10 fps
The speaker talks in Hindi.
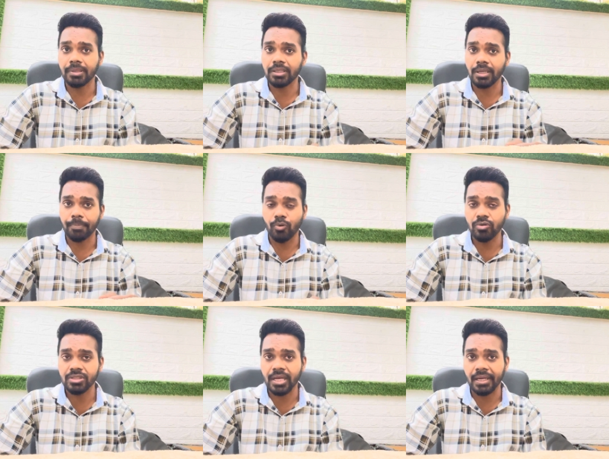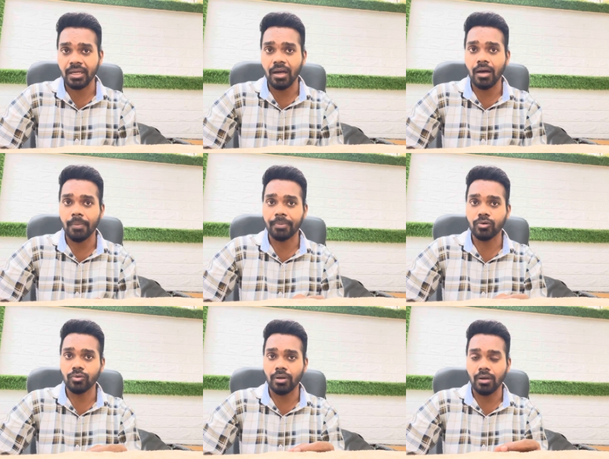तक के पहुंच जाएगा
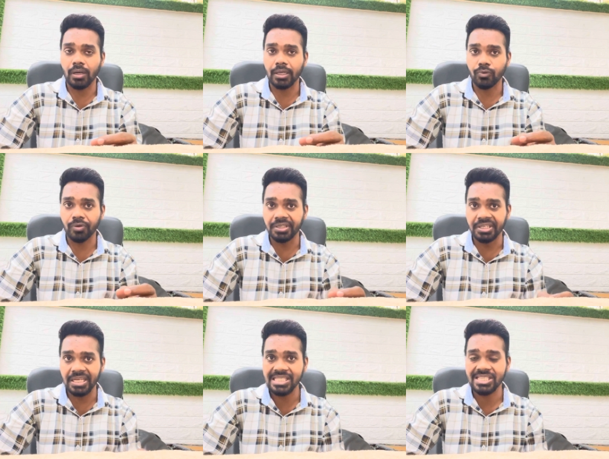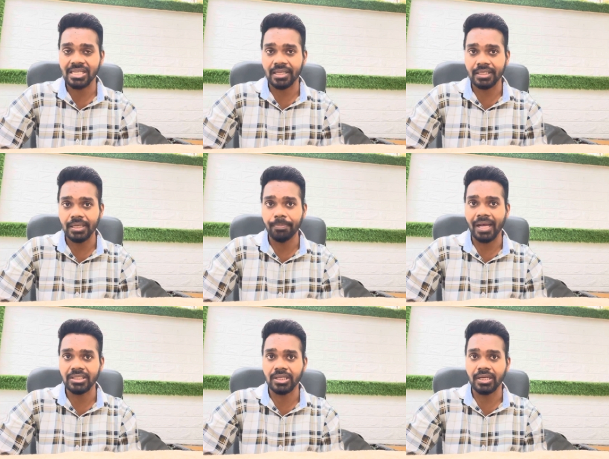आपको अगर कोई डिटेल्स चाहिए
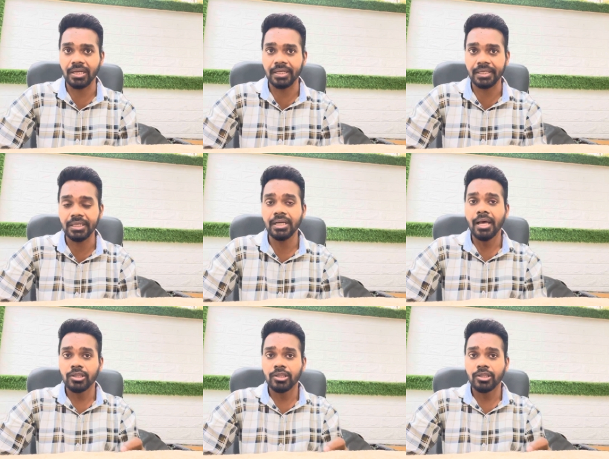पैच के रिलेटेड